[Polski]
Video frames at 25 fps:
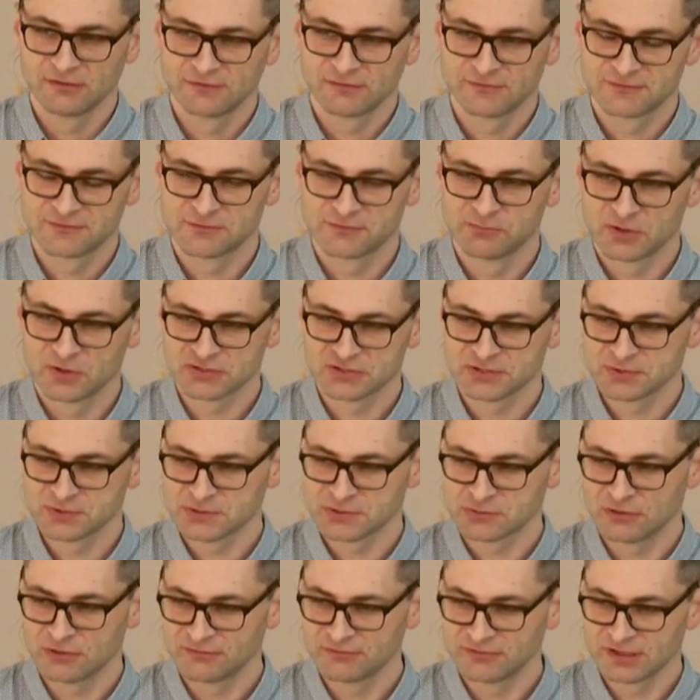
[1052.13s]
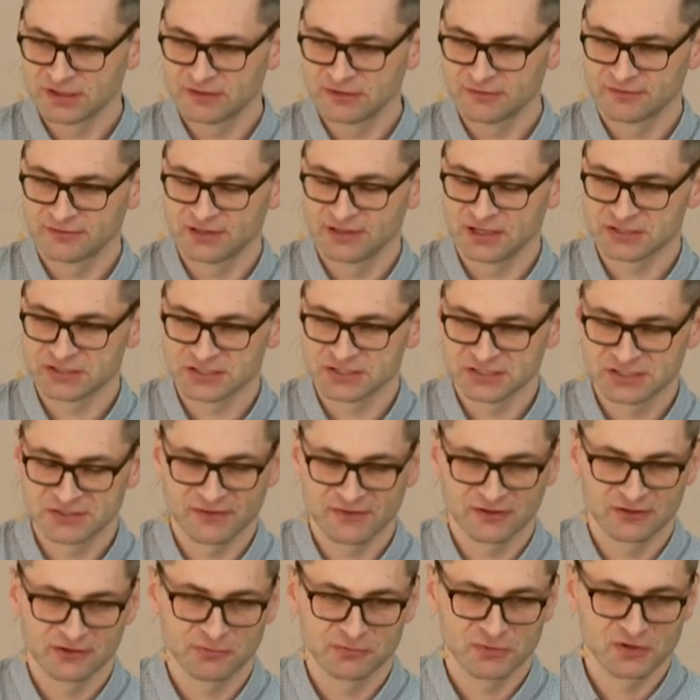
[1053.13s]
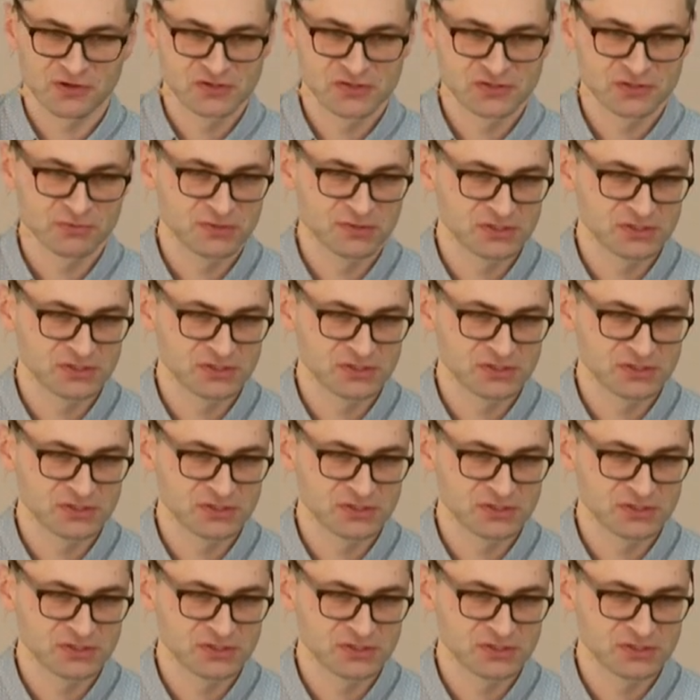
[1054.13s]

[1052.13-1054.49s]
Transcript: w Bożym Słowie i w naszej świadomości,